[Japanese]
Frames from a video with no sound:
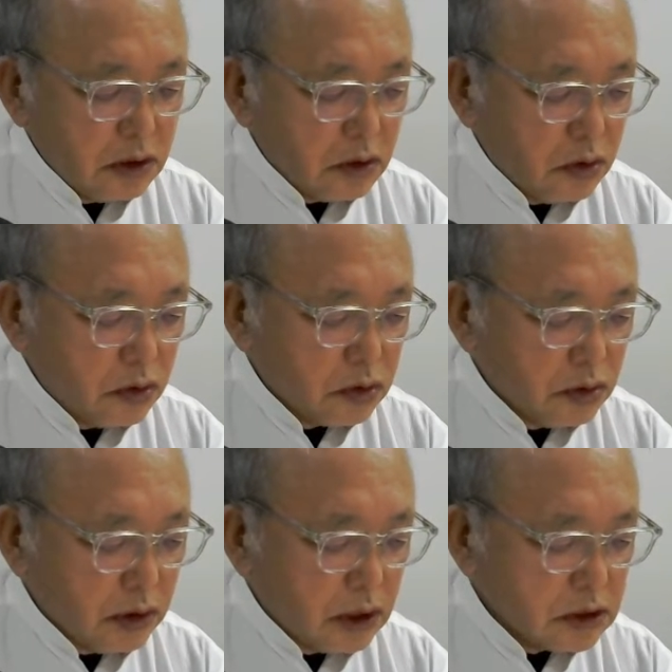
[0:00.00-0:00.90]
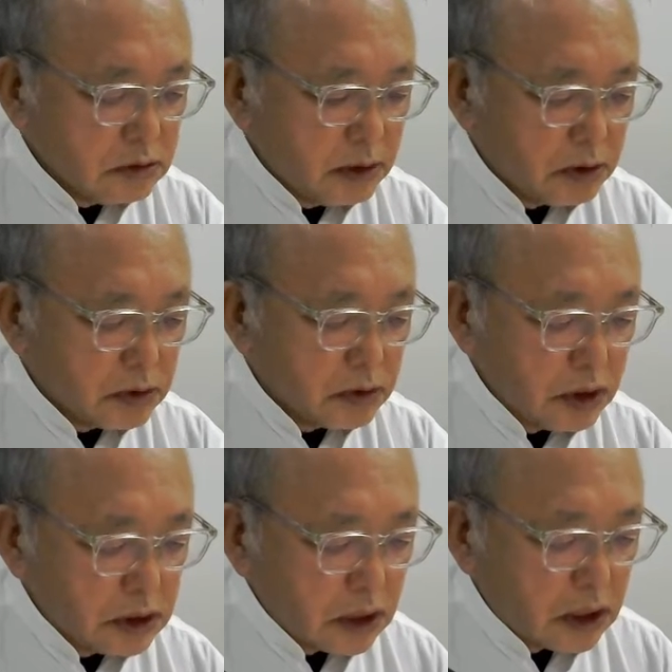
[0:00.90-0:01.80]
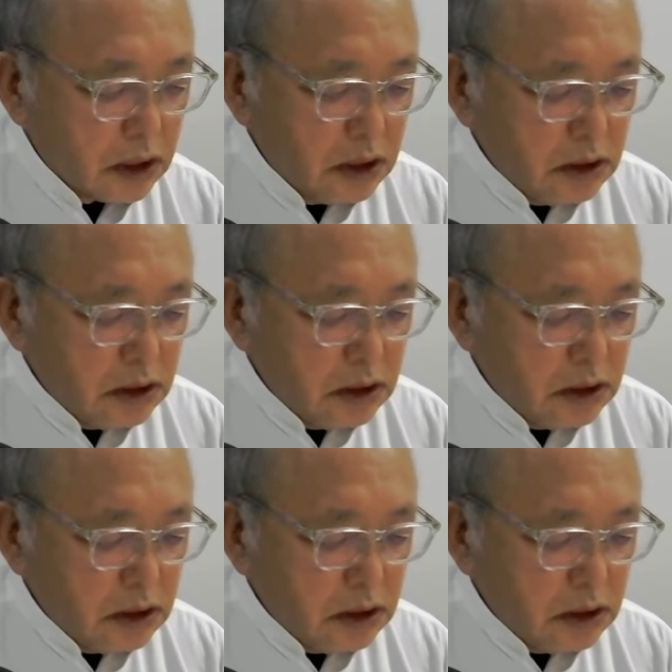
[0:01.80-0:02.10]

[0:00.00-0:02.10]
今後ではスマホのデータから